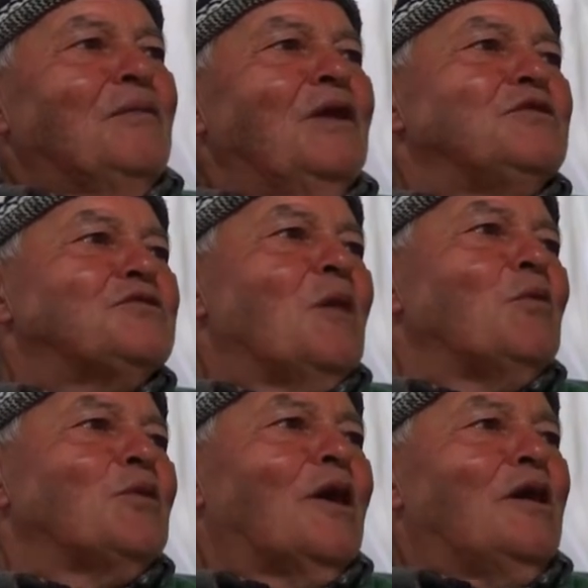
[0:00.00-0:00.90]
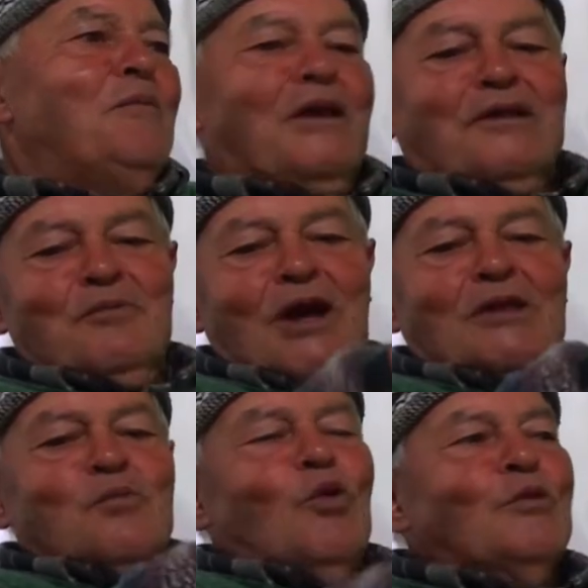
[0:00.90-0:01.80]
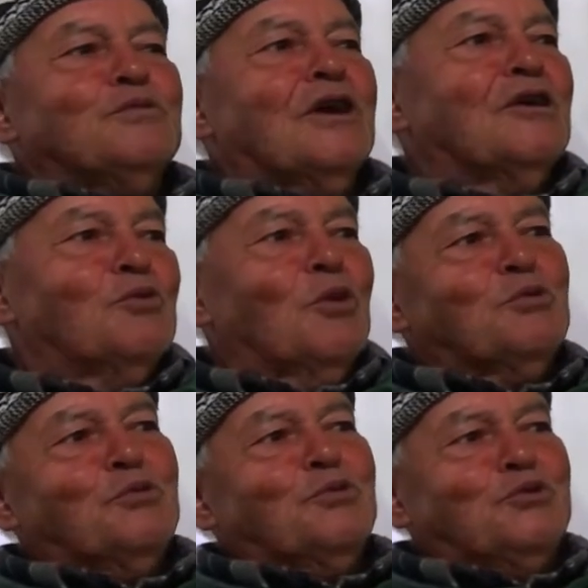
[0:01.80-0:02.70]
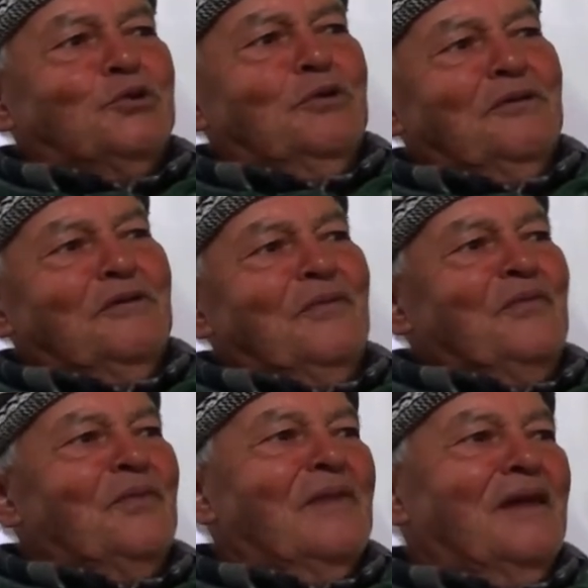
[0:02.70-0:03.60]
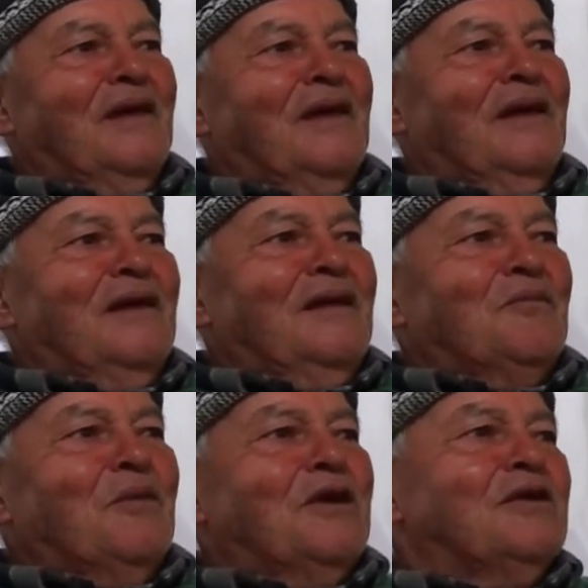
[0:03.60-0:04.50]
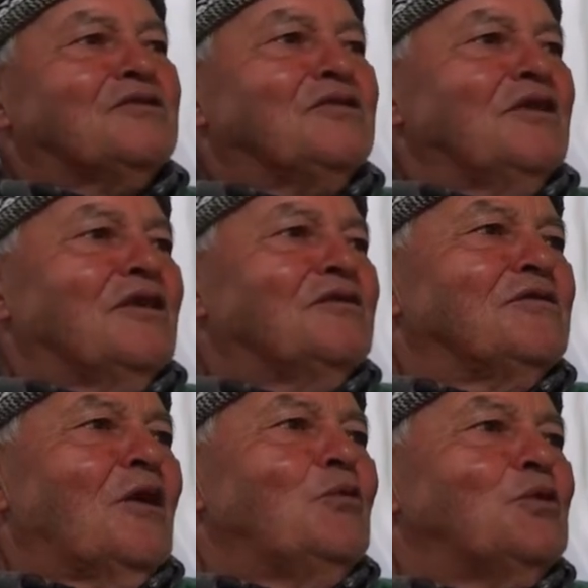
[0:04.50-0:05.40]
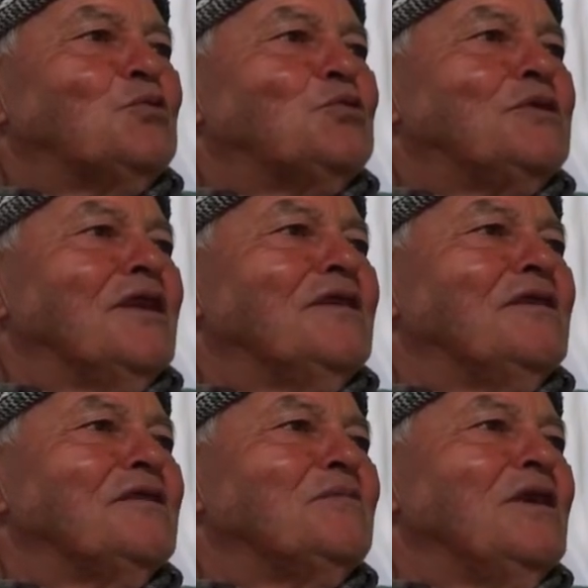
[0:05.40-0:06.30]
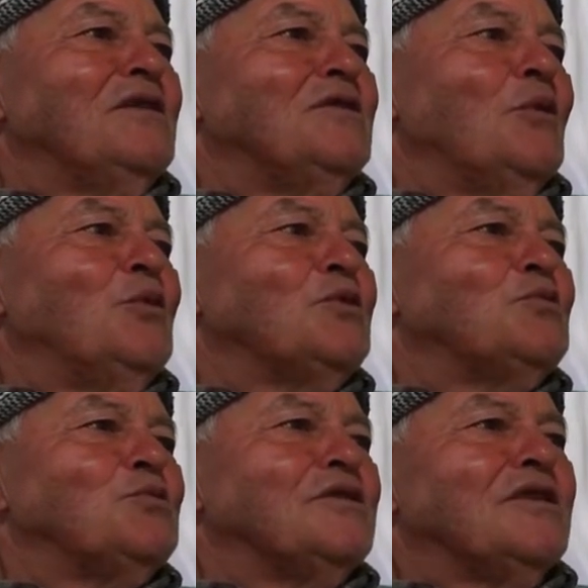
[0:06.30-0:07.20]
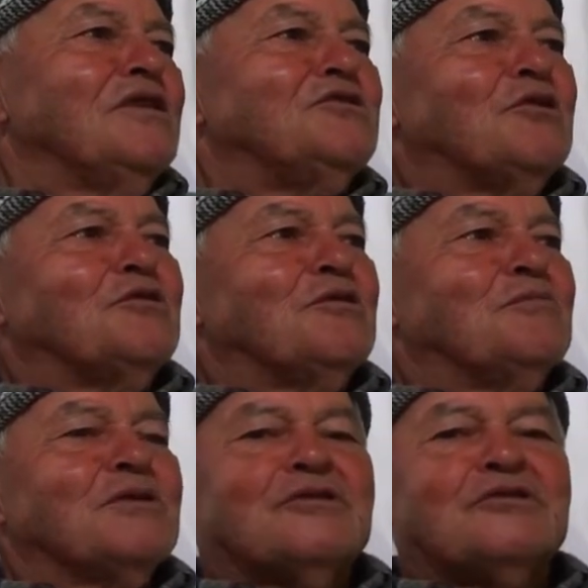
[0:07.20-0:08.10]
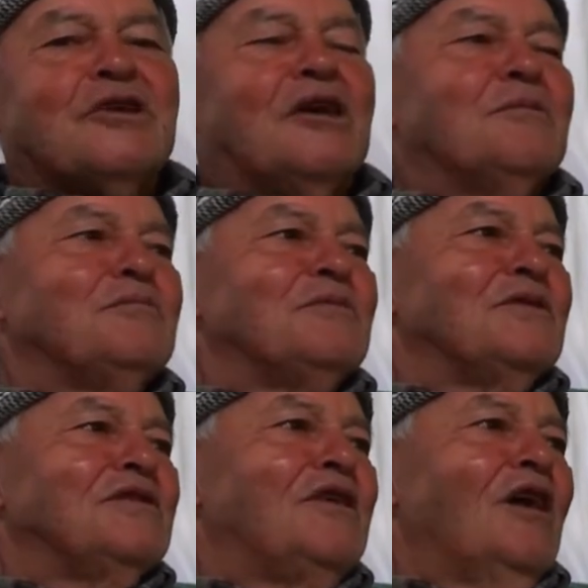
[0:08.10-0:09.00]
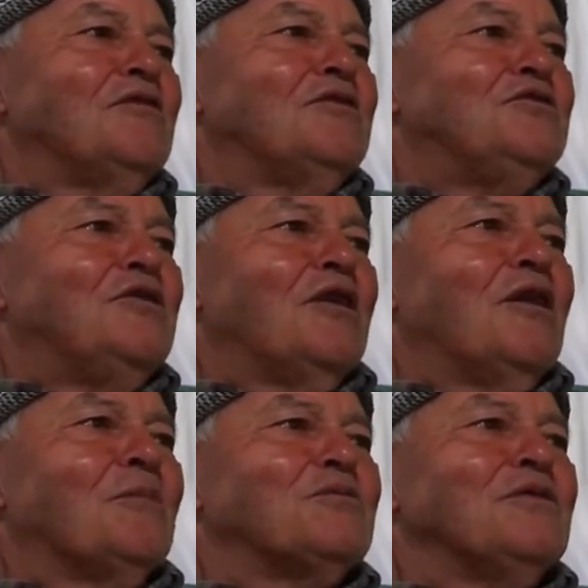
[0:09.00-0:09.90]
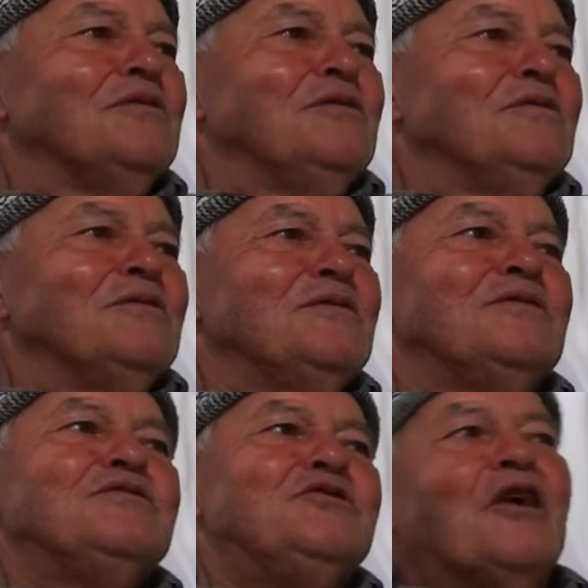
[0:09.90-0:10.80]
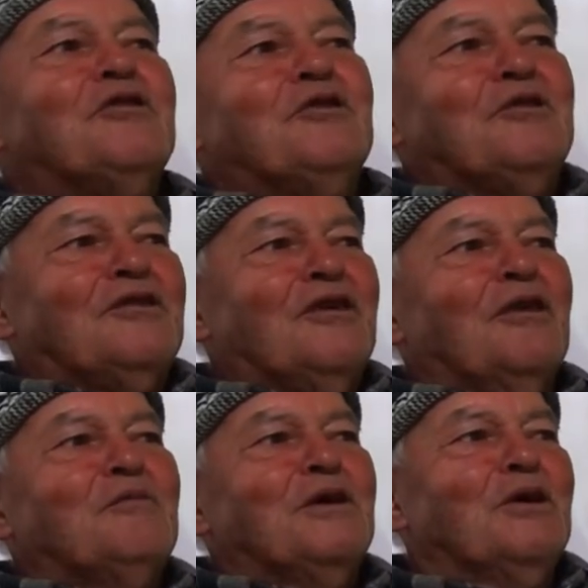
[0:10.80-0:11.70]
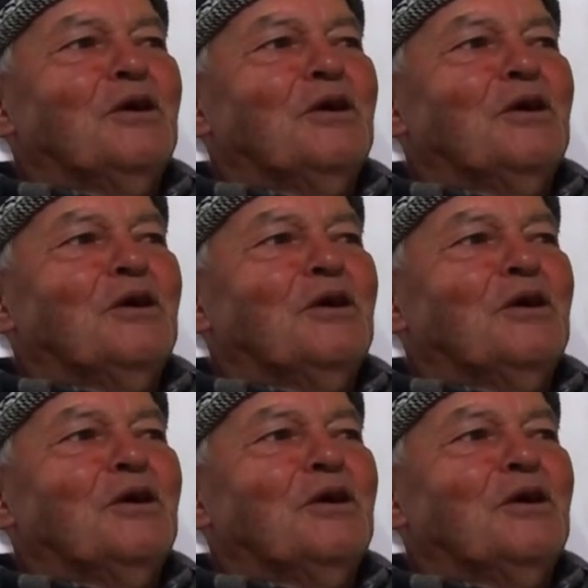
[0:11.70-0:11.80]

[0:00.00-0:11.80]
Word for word: Ben İstanbul'da kaybettim geldim kolum sakat olduğu için. Ben girsin gire devlet suçlarına girdim yine devlet suçlarına çıktık. İşte hanım geldi istek yaptı. Çektik gitti Almanya.